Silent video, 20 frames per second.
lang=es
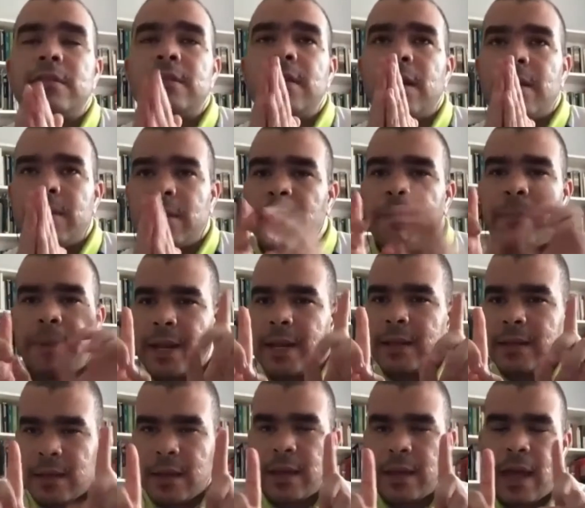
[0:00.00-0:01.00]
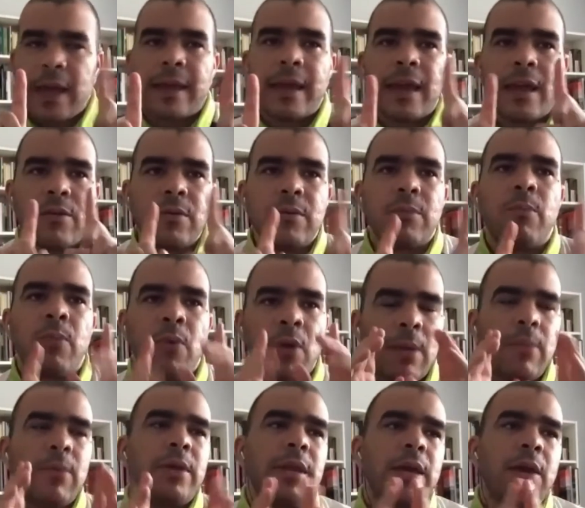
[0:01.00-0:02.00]
que espérate, es que hay,
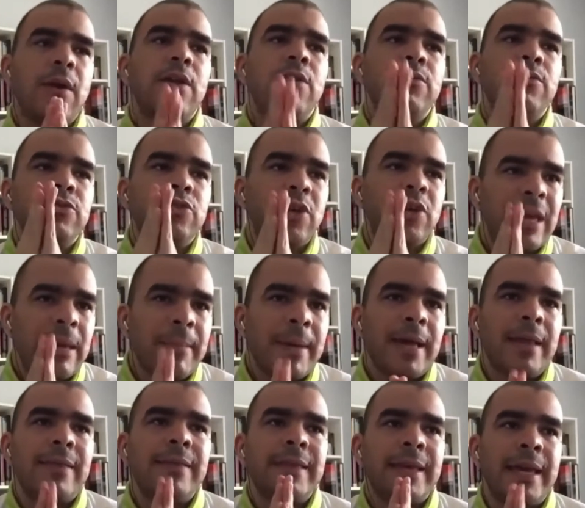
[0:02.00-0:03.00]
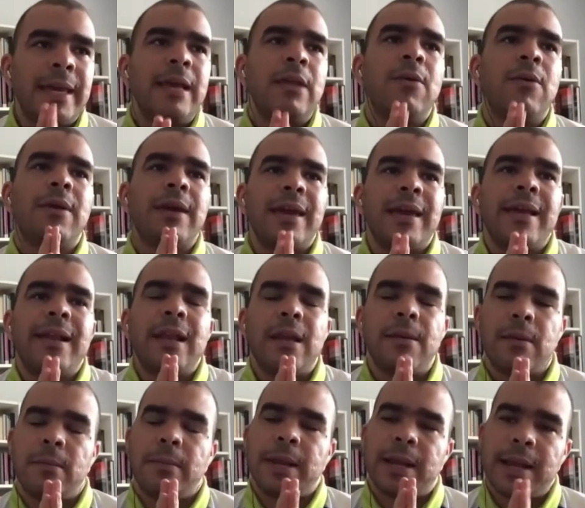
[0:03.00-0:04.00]
vuelvo y digo, hay un tema de lo que es
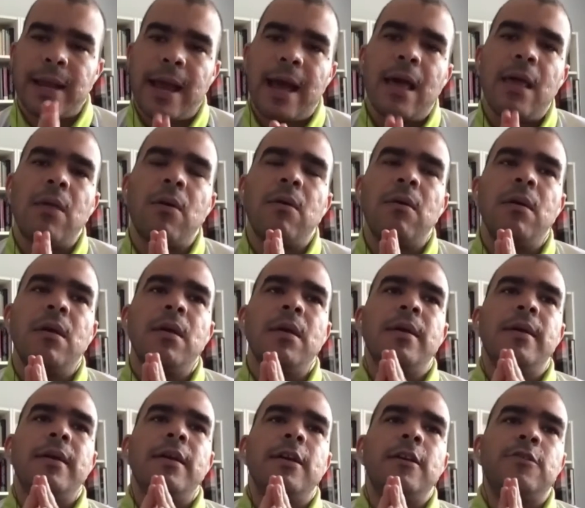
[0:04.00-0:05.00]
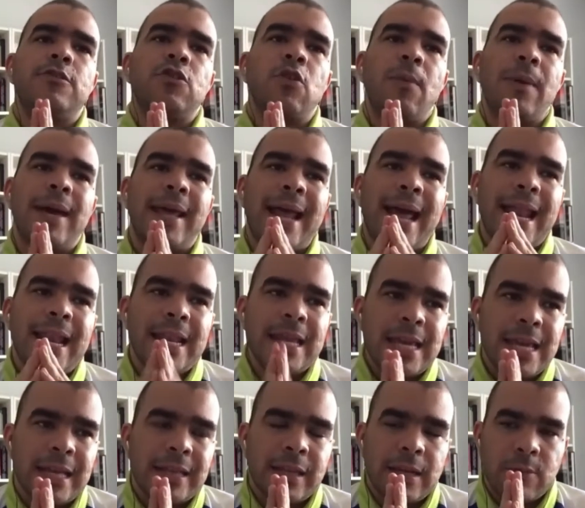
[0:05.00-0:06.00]
libre mercado y
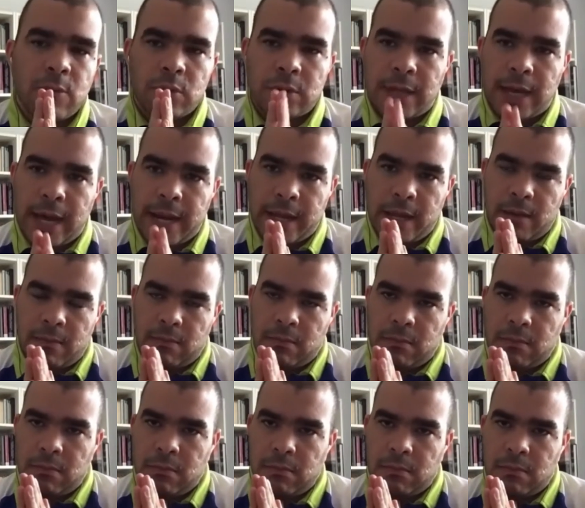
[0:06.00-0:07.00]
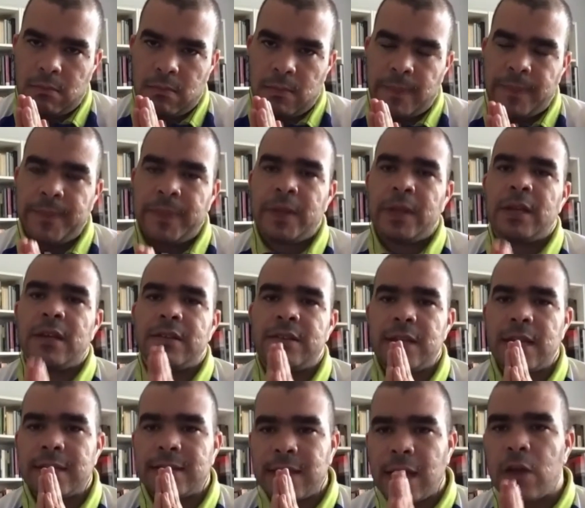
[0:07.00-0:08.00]
soberanía tributaria. Sí.
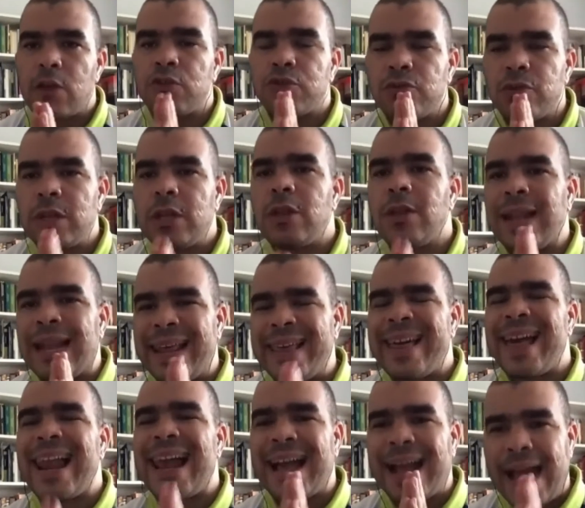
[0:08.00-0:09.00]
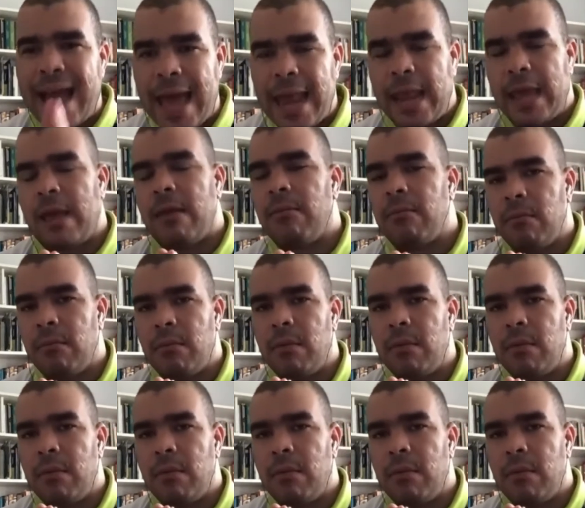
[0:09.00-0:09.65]
Si Estados Unidos le da la gana